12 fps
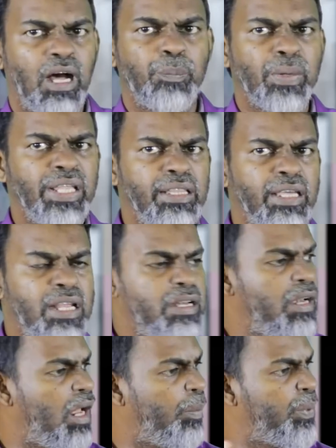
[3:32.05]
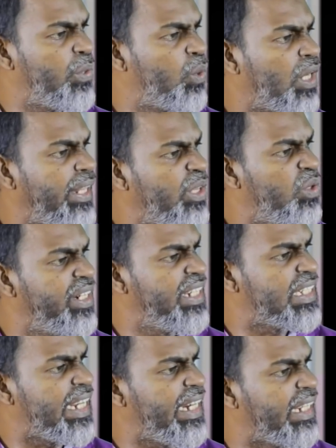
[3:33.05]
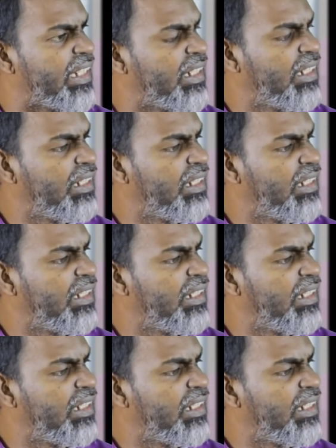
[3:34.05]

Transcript: அப்போ எந்துகன் அப்படி ஒரு கதை ஒன்று நீங்கள் சென்ன